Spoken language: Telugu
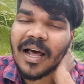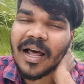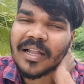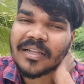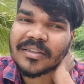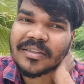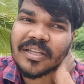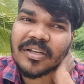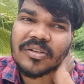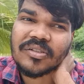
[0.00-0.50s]

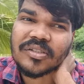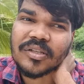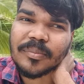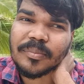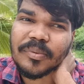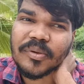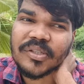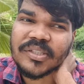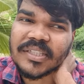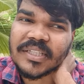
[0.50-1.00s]
అందరూ
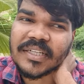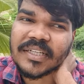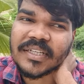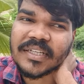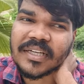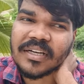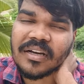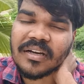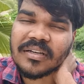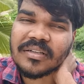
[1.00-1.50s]
సపోర్ట్
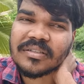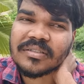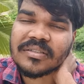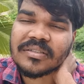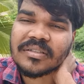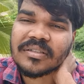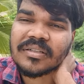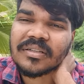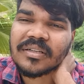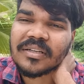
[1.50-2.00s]
చేయండి గాయస్
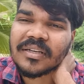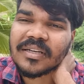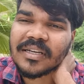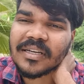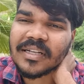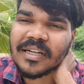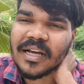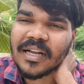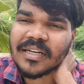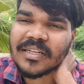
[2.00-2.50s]

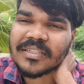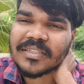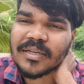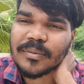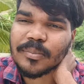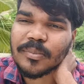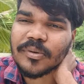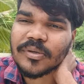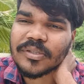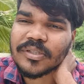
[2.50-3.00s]
ఇలానే
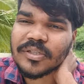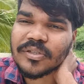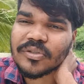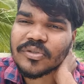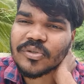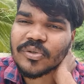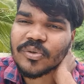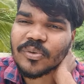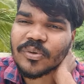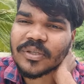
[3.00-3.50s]
సపోర్ట్
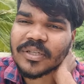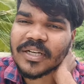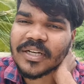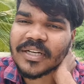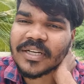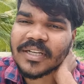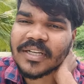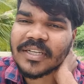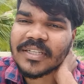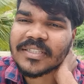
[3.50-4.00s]
చేస్తూ
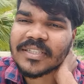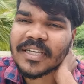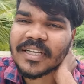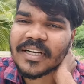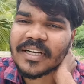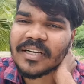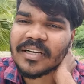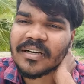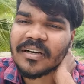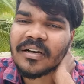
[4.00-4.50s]
ఉండండి
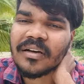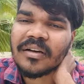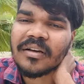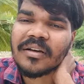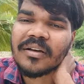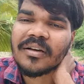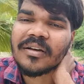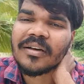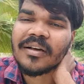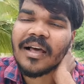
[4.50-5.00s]
సరేనా
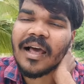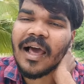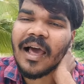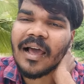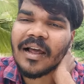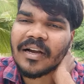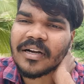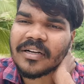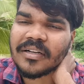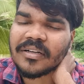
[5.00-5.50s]

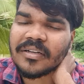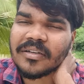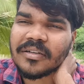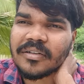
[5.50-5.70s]
అండ్